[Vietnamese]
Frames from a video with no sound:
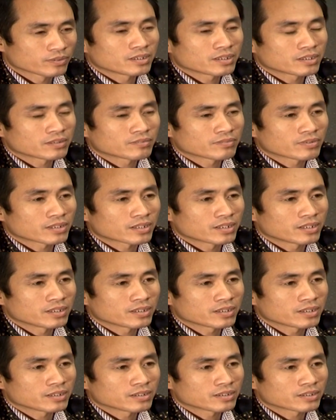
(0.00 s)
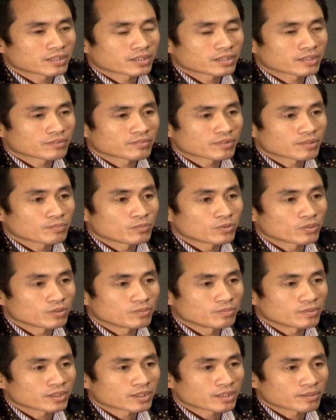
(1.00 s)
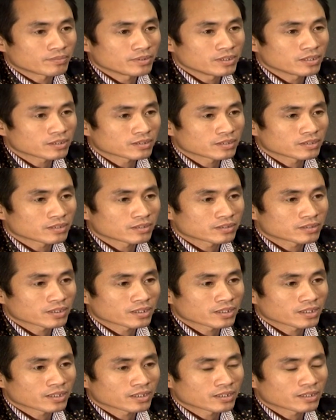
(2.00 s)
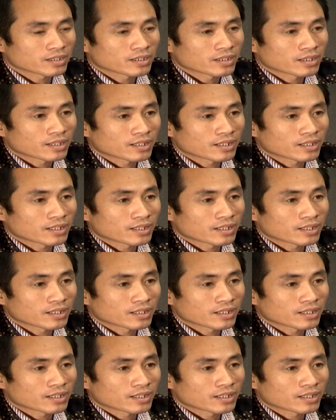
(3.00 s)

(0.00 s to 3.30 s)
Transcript: Khi cái vật đấy, khi cái vật bụi của mình gặp nước thì nó sẽ